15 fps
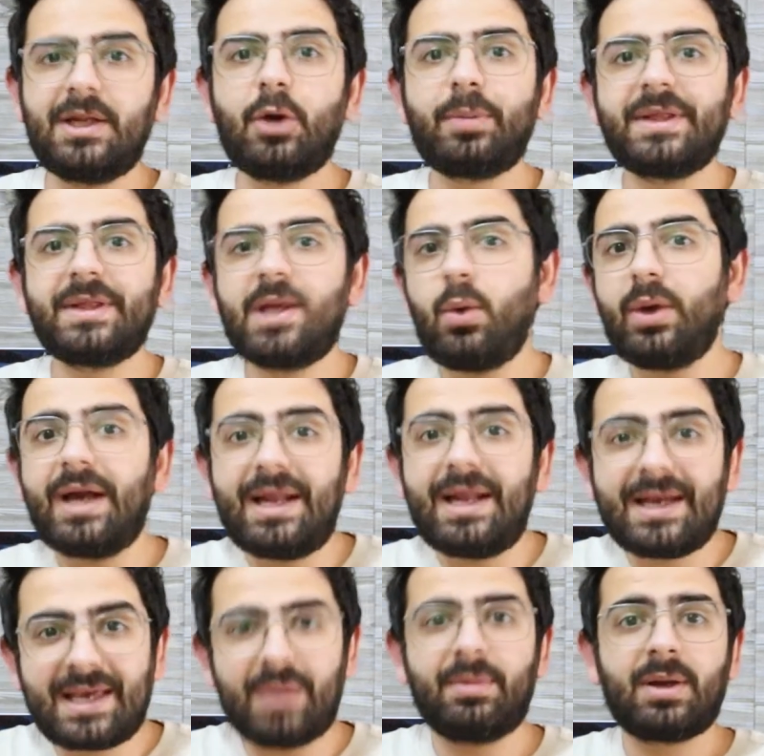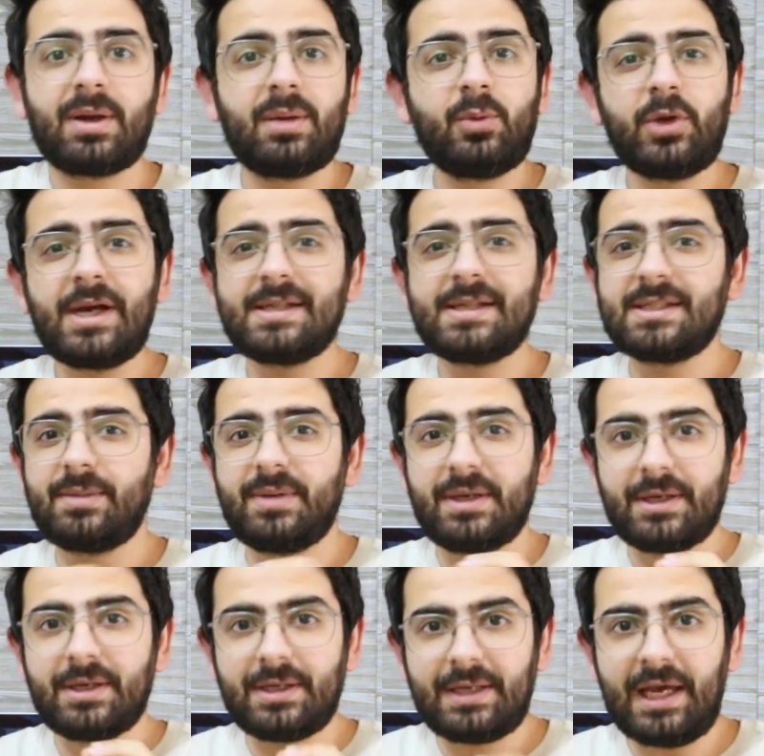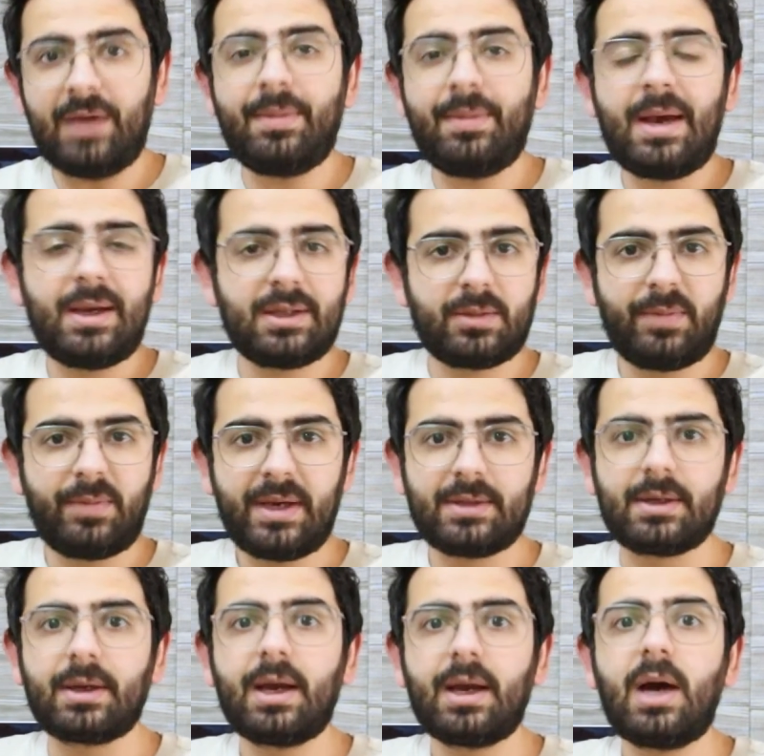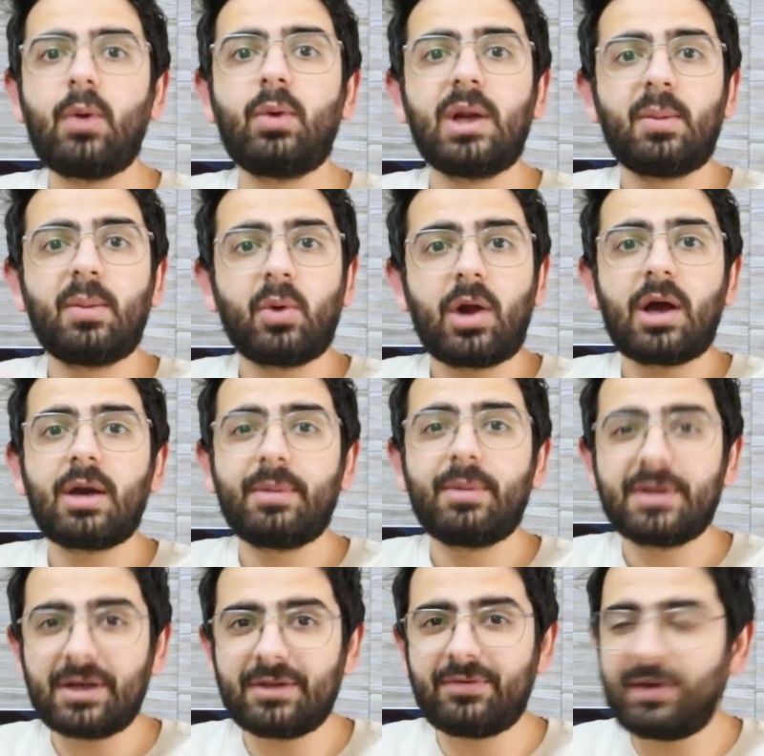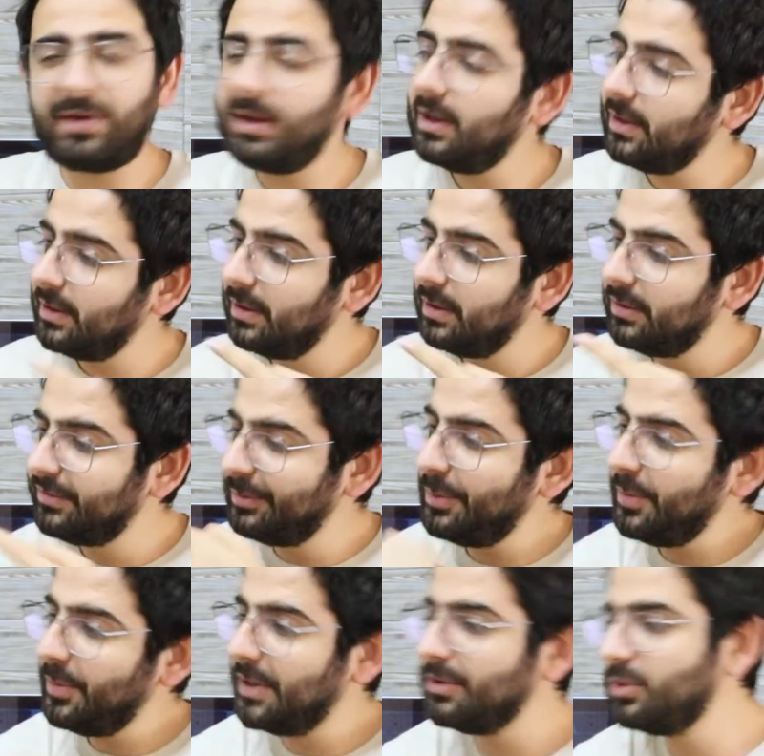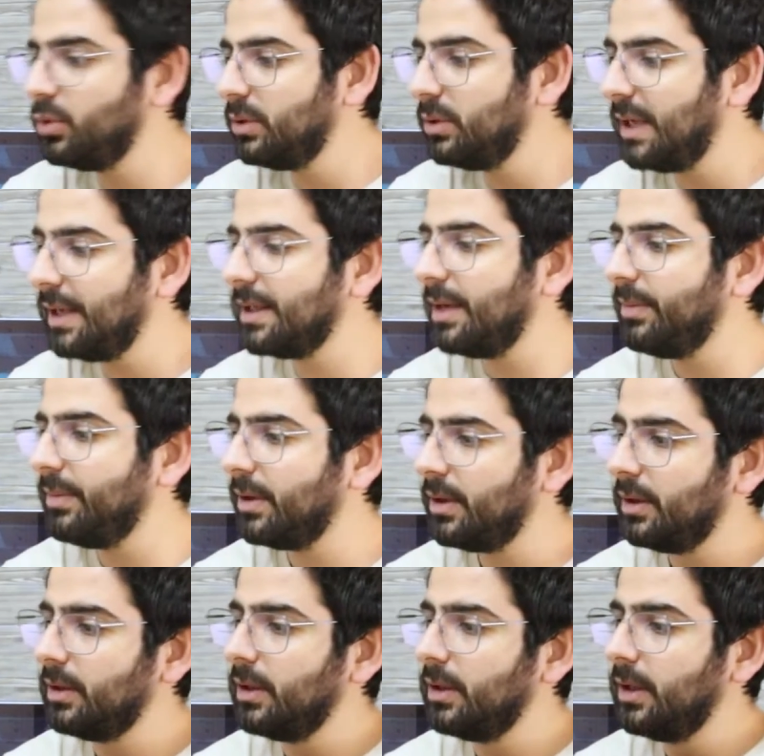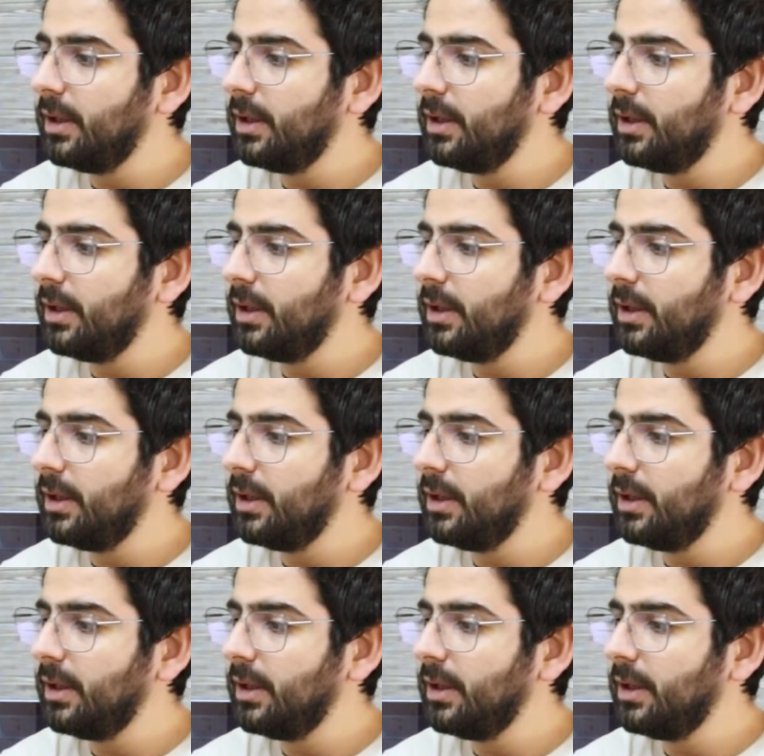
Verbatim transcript: لو بتدور على كاميرا مناسبة لحماية بيتك أو لمراقبة أطفالك فممكن تكون هالكاميرا